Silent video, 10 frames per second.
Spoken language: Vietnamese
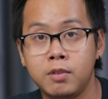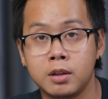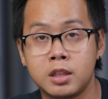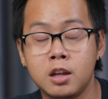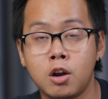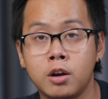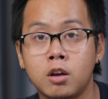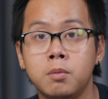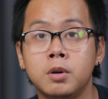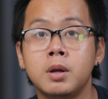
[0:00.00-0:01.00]
và chiếc nón nó
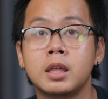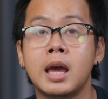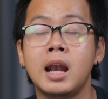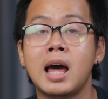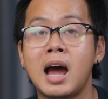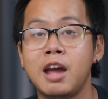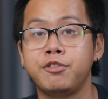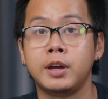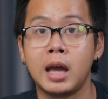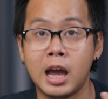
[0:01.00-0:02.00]
có mức giá là
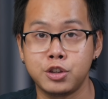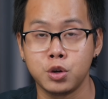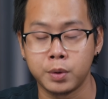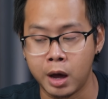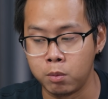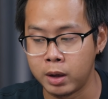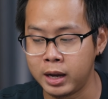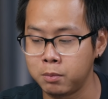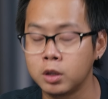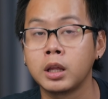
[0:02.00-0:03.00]
2,2 triệu đồng anh
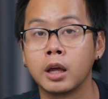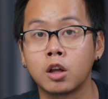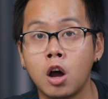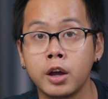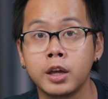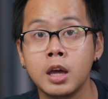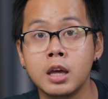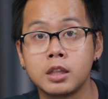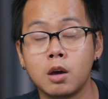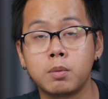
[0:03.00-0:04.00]
em có thể coi
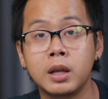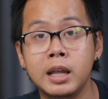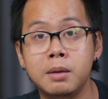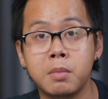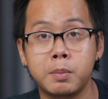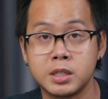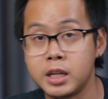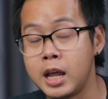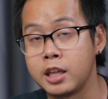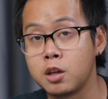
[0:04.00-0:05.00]
trong cái link mà mình sẽ
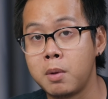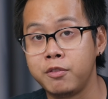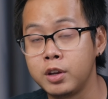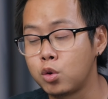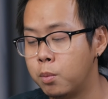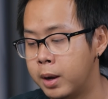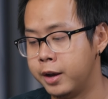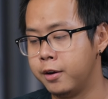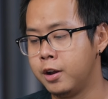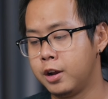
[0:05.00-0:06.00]
để cho bài viết của mình